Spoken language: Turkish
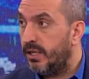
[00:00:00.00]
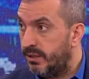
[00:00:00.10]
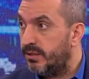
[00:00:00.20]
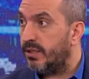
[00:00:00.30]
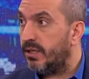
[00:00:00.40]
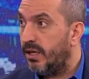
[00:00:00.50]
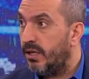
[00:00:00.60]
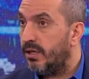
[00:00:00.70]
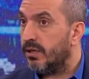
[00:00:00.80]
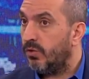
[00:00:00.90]
ligde
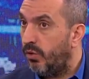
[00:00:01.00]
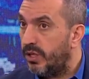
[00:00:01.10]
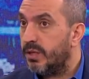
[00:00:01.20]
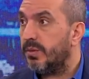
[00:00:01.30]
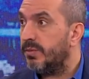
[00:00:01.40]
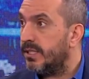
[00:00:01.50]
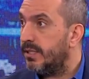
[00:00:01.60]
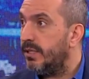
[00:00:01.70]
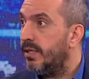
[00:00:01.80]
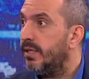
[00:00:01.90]
gol Biraz
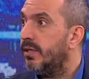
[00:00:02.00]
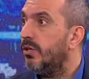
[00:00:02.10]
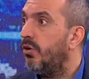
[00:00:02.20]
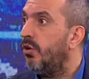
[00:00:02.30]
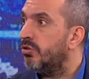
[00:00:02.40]
yememesi. daha dirayetli